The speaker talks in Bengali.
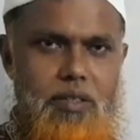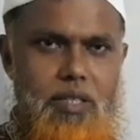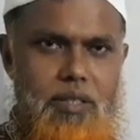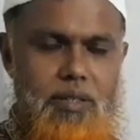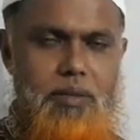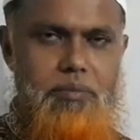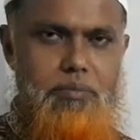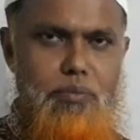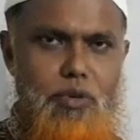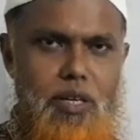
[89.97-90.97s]
যাতে
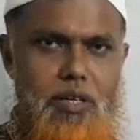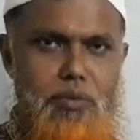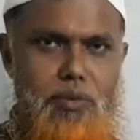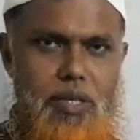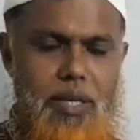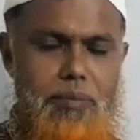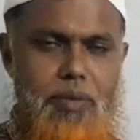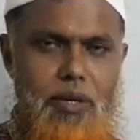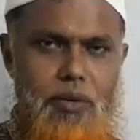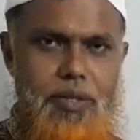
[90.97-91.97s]
পড়ার কোনো গ্যাপ
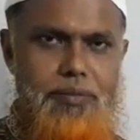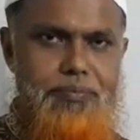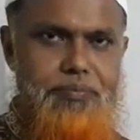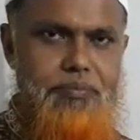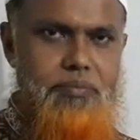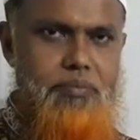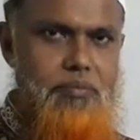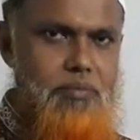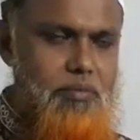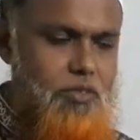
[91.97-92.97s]
না হয়
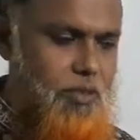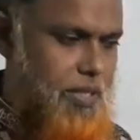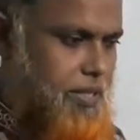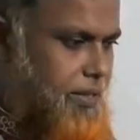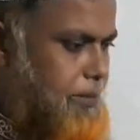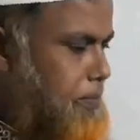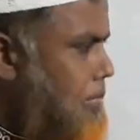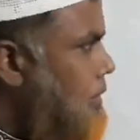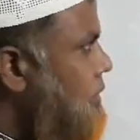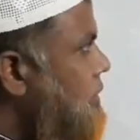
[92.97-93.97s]
তো আজকে
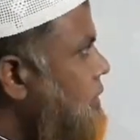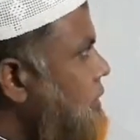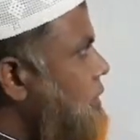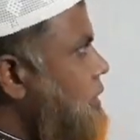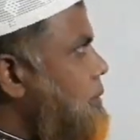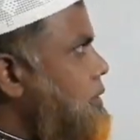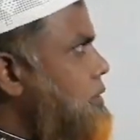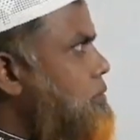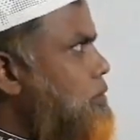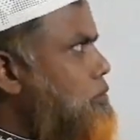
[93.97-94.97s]
আমি
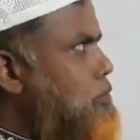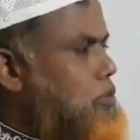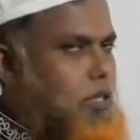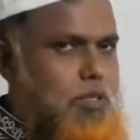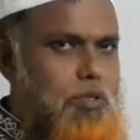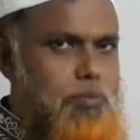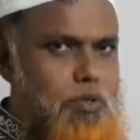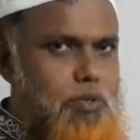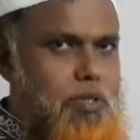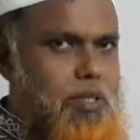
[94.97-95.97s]
তথ্য যোগাযোগ
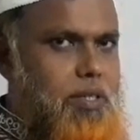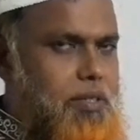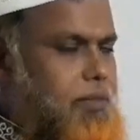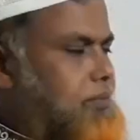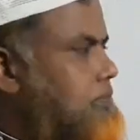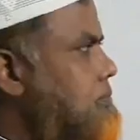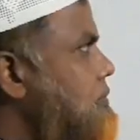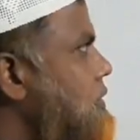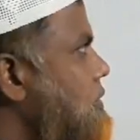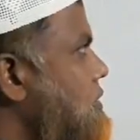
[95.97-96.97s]
প্রযুক্তির
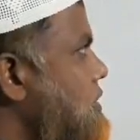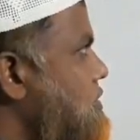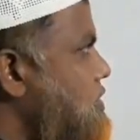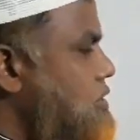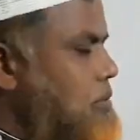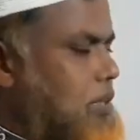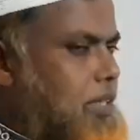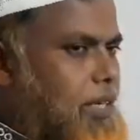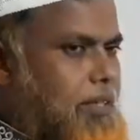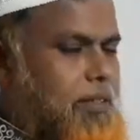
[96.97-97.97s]
যে তৃতীয়
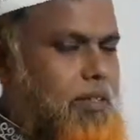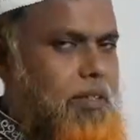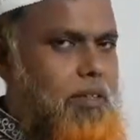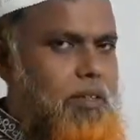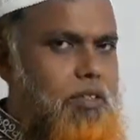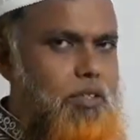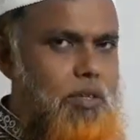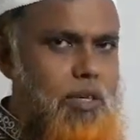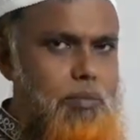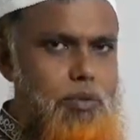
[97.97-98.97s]
অধ্যায়
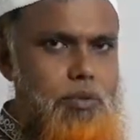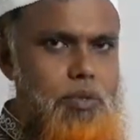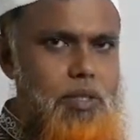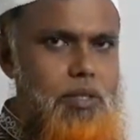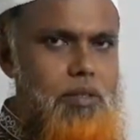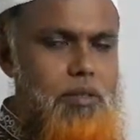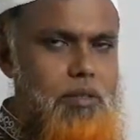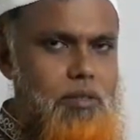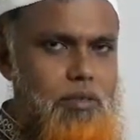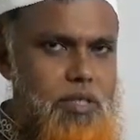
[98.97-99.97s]
সংখ্যা পদ্ধতি
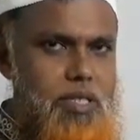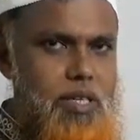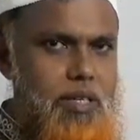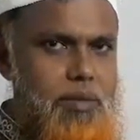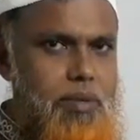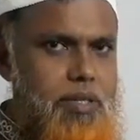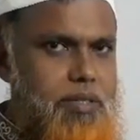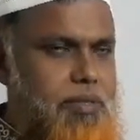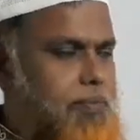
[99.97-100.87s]
ও ডিজিটাল ডিভাইস